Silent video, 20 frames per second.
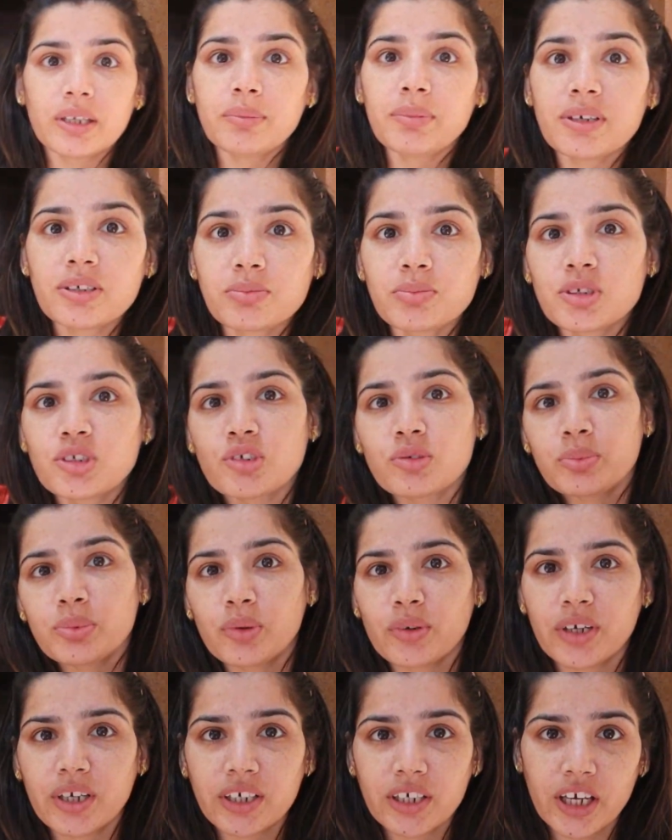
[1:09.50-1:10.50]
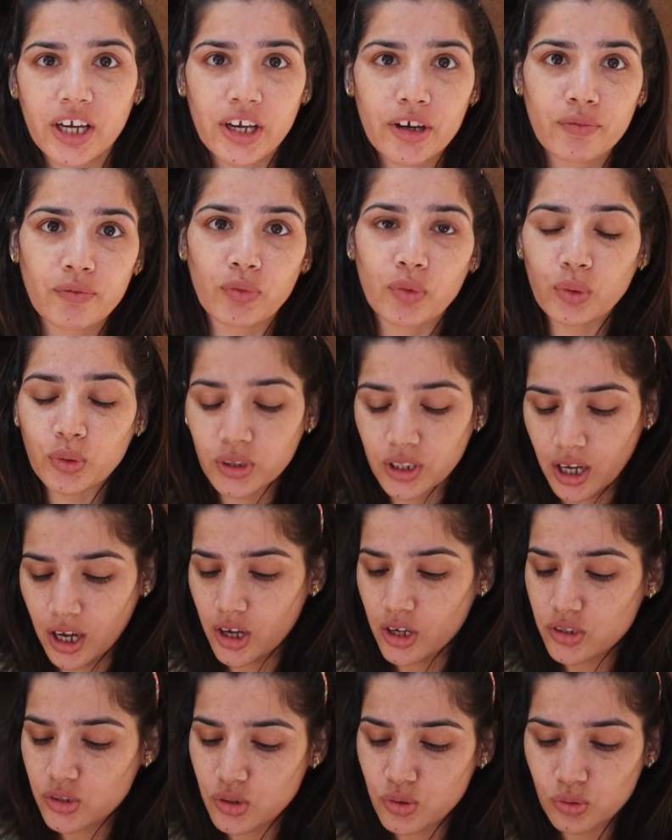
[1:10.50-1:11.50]
मेरे पास में जो प्रोडक्ट है वो
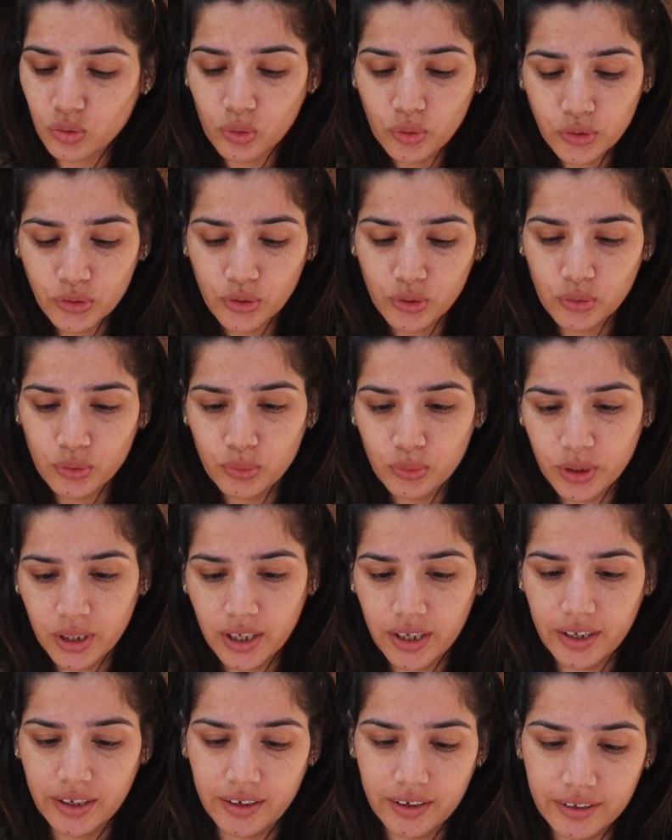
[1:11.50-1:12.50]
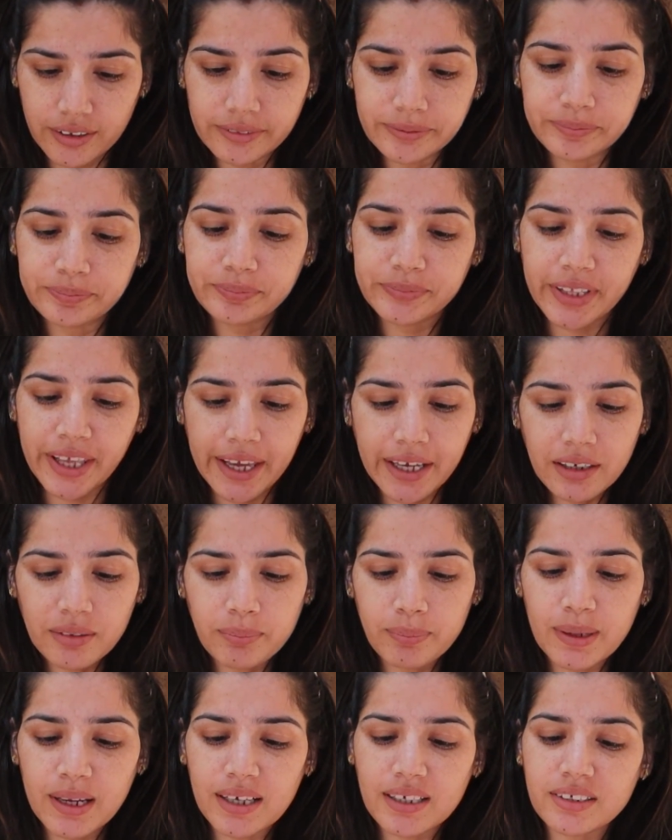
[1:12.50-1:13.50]
था सो ट्रू का एग
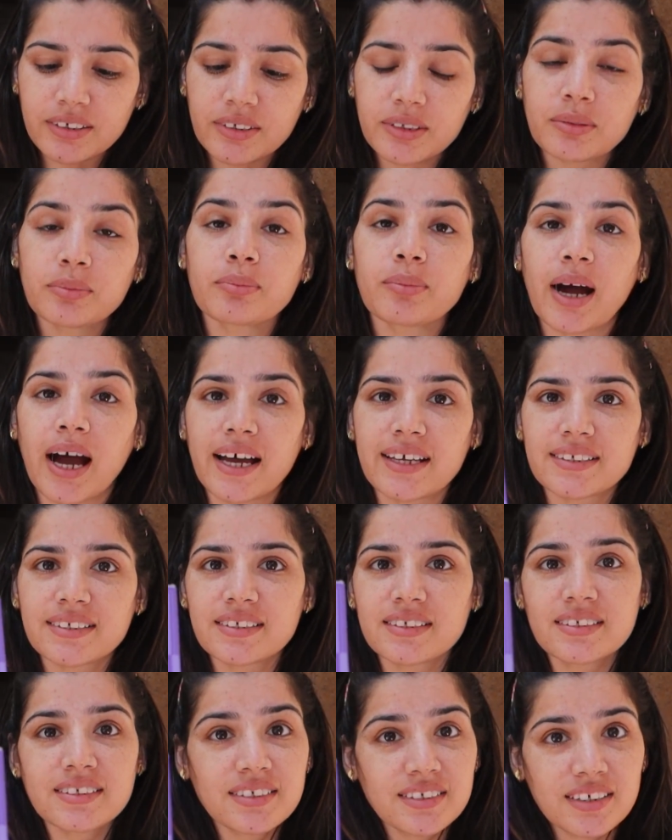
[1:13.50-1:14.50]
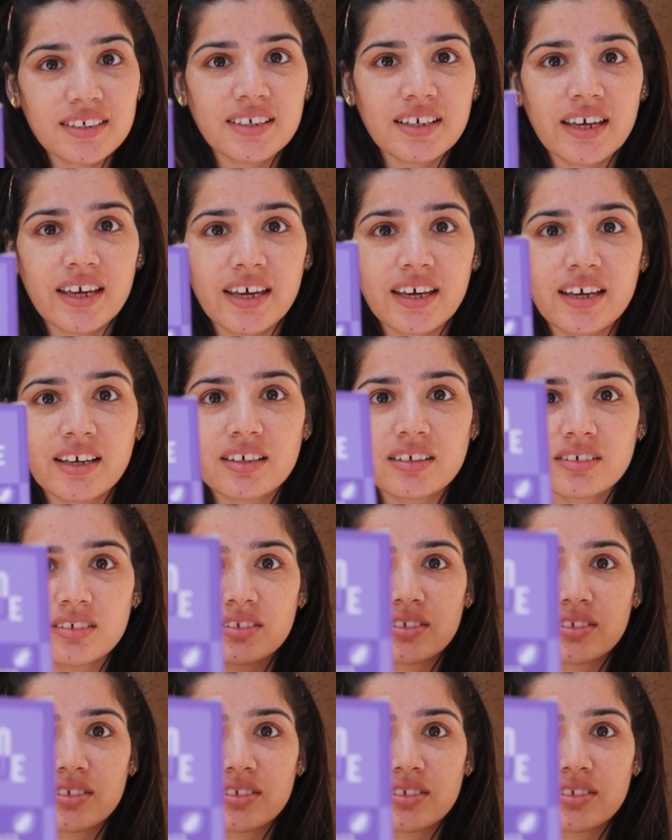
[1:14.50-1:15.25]
प्लांट मास्क स्टिक है